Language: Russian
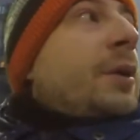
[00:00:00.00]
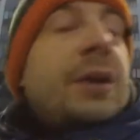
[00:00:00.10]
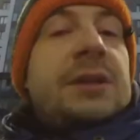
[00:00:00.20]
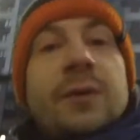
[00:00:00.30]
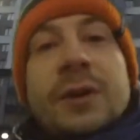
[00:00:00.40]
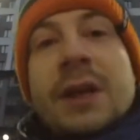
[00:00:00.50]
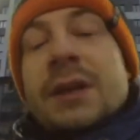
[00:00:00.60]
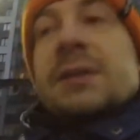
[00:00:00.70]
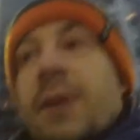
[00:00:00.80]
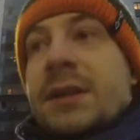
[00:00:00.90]
То есть вот это
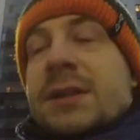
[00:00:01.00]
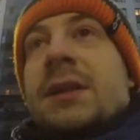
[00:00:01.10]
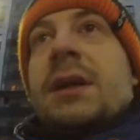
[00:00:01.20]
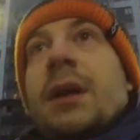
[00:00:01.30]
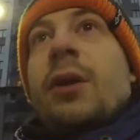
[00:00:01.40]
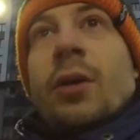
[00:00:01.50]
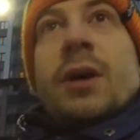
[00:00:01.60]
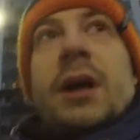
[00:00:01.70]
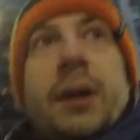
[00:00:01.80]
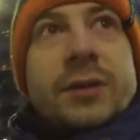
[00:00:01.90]
называется
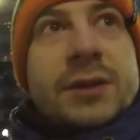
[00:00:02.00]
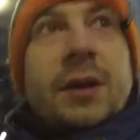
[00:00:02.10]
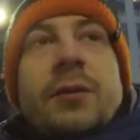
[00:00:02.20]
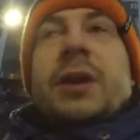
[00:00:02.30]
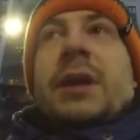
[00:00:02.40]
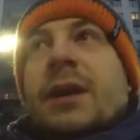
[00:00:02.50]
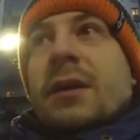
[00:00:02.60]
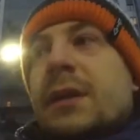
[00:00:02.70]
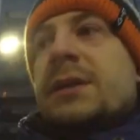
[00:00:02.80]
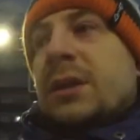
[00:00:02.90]
легкая люстра, и вот она
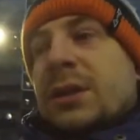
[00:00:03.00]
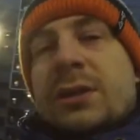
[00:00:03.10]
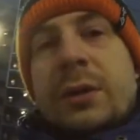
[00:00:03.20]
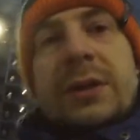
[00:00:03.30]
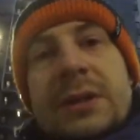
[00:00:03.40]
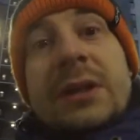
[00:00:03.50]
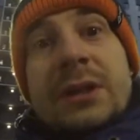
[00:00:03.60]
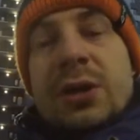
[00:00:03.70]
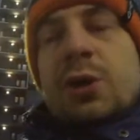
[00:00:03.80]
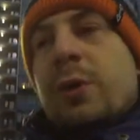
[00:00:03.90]
как раз таки стоит
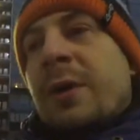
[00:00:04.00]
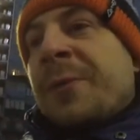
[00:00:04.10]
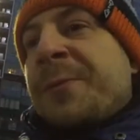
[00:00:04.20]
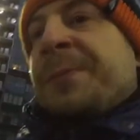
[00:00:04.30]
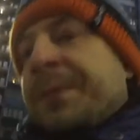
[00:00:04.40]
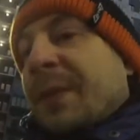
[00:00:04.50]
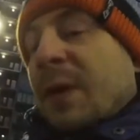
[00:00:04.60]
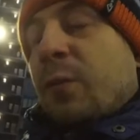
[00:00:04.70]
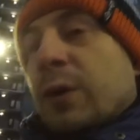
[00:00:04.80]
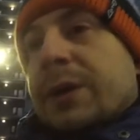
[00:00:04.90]
тысячу.
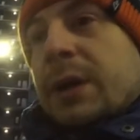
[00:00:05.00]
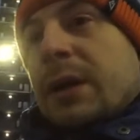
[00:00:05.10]
Вот.